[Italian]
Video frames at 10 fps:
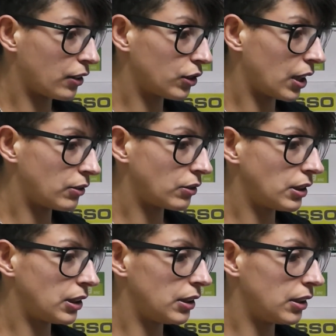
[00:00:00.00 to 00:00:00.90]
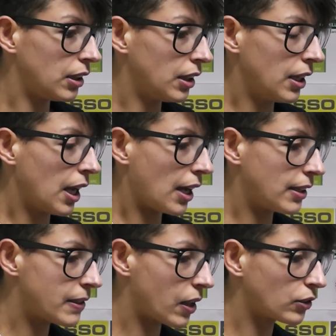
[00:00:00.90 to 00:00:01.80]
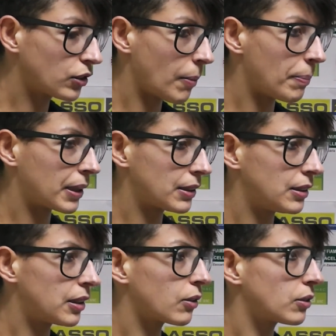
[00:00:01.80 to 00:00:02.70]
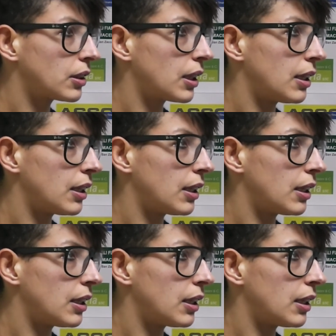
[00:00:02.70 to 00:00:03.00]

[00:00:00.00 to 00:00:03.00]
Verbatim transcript: Cioè, noi a inizio anno siamo partiti con